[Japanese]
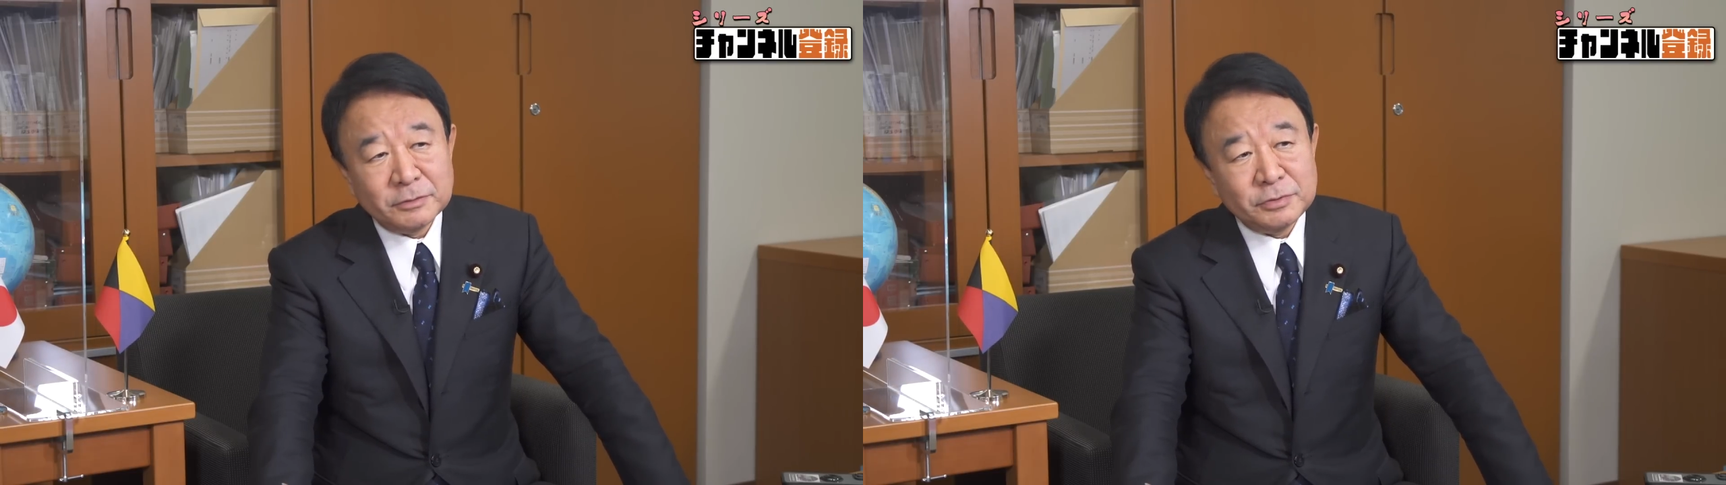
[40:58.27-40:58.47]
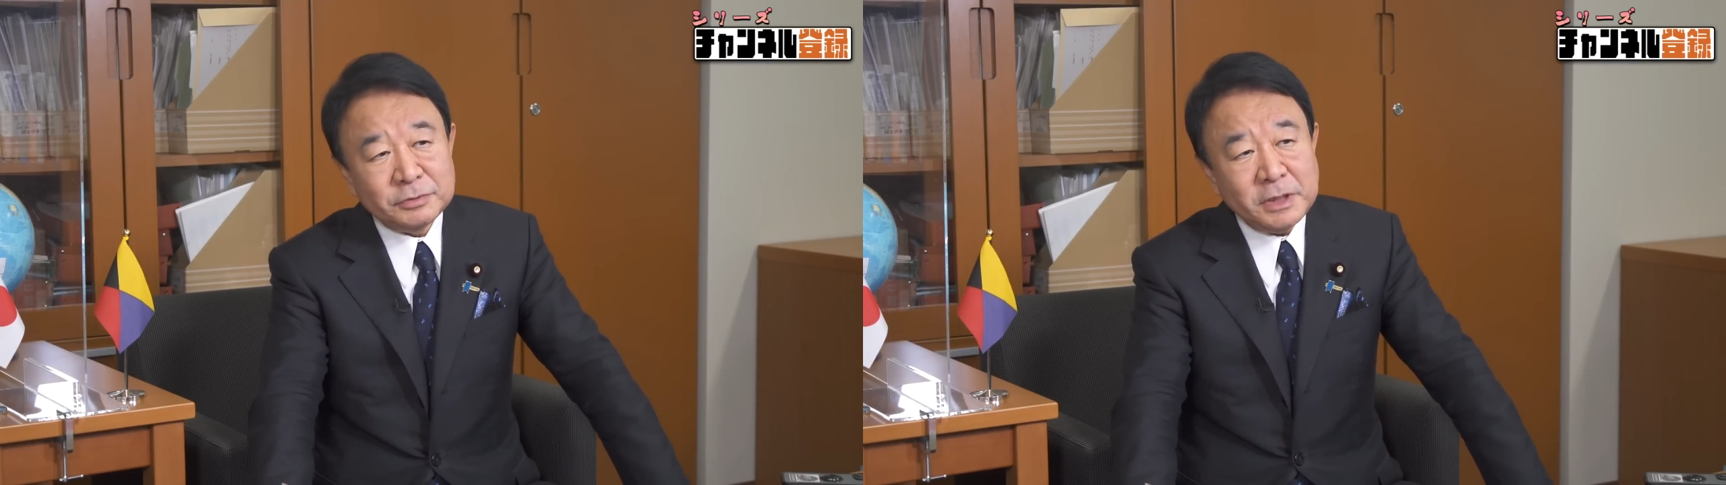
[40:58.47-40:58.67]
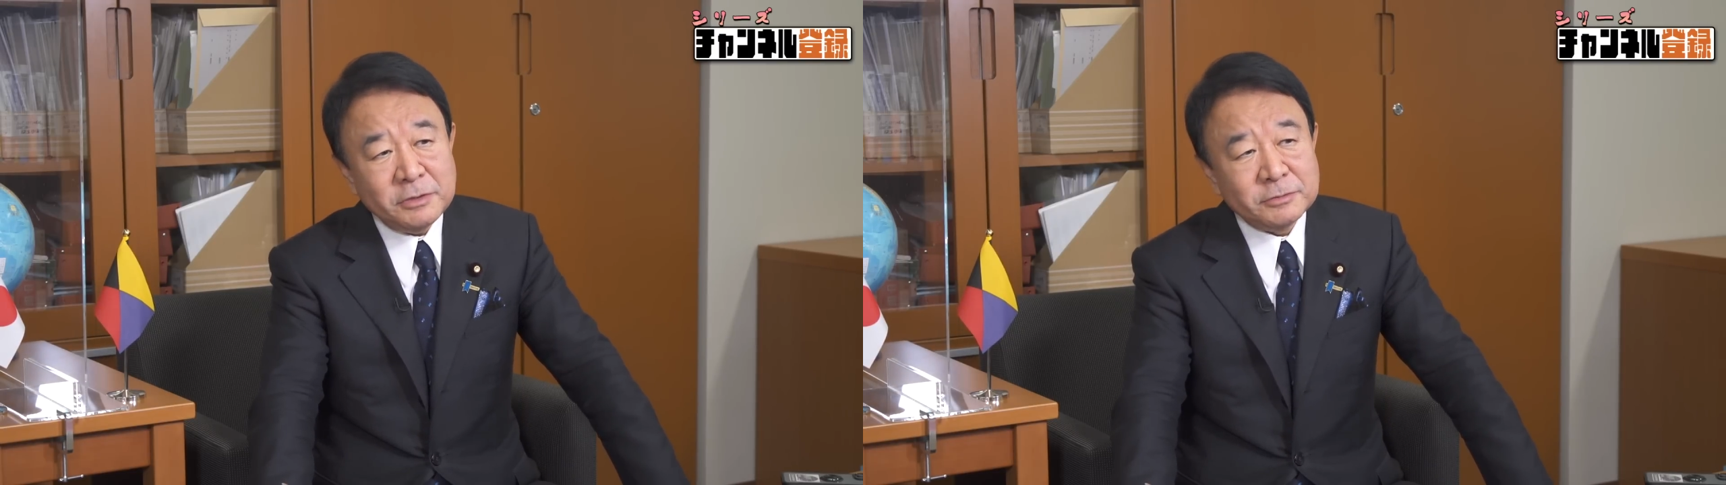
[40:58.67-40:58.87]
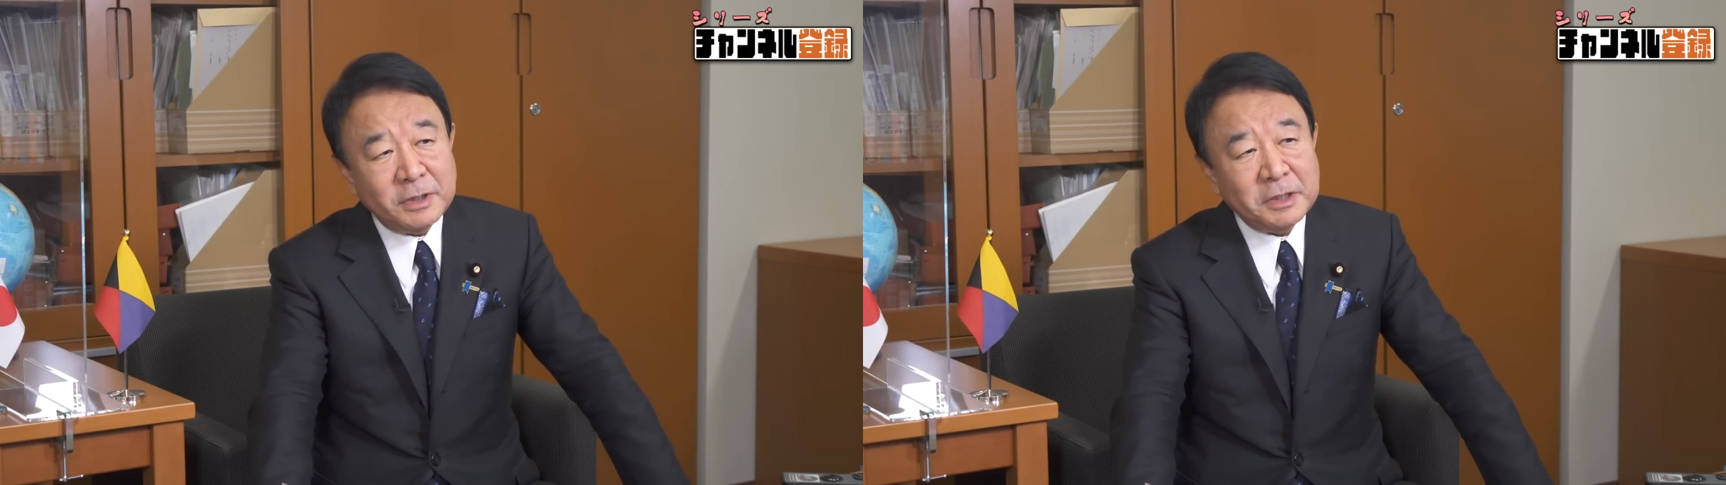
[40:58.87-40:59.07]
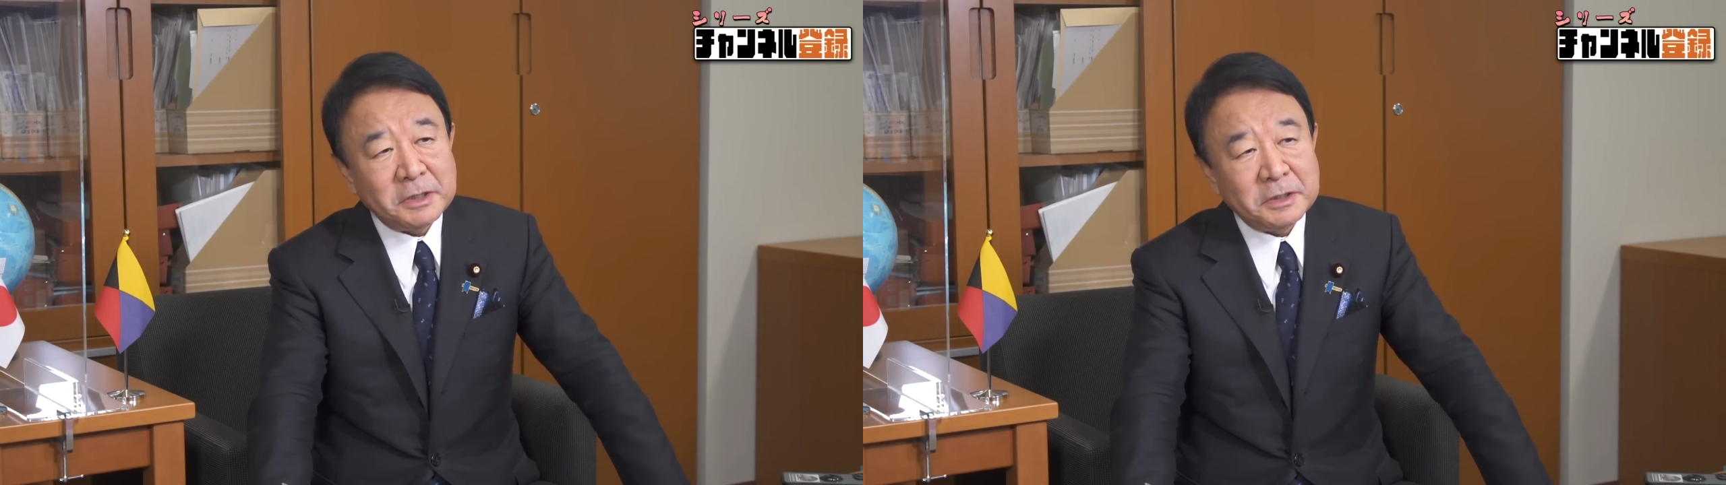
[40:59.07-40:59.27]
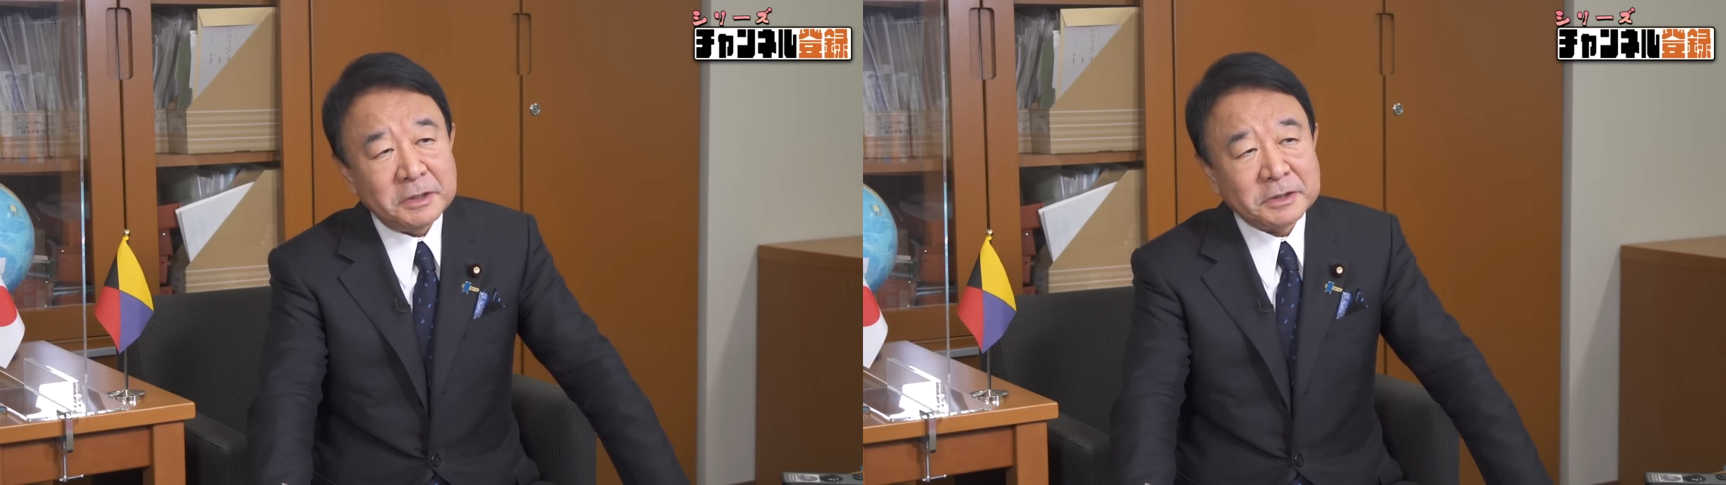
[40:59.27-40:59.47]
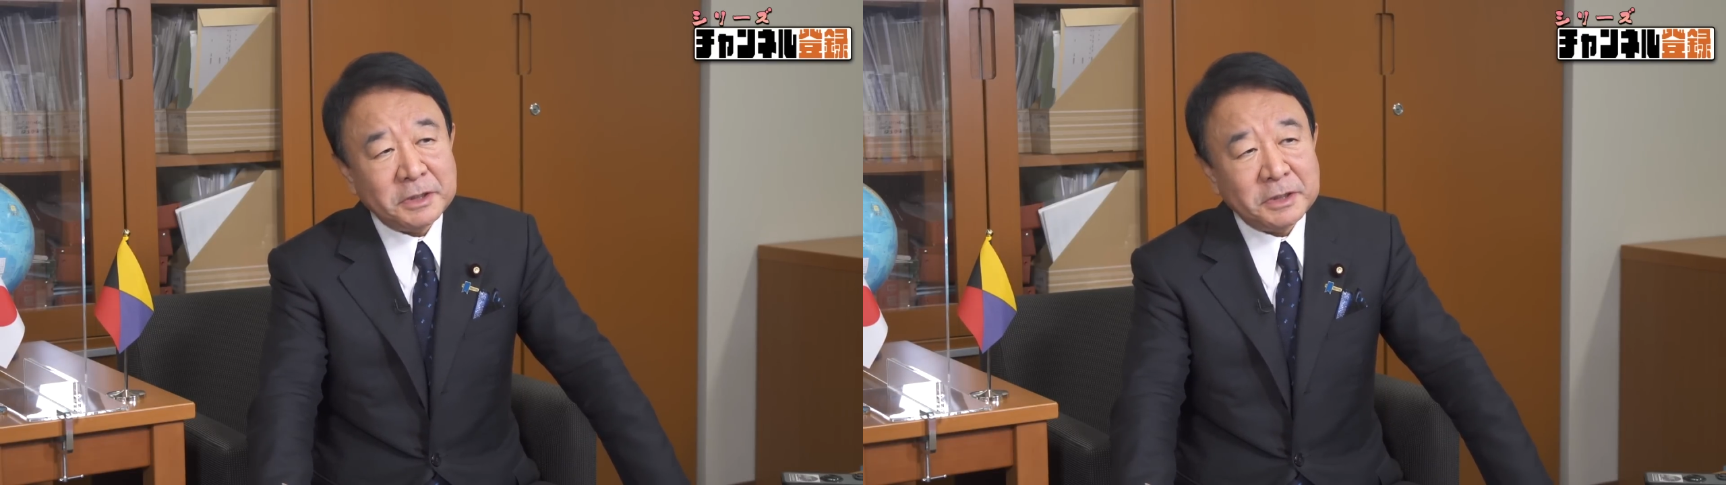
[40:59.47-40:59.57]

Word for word: の普段は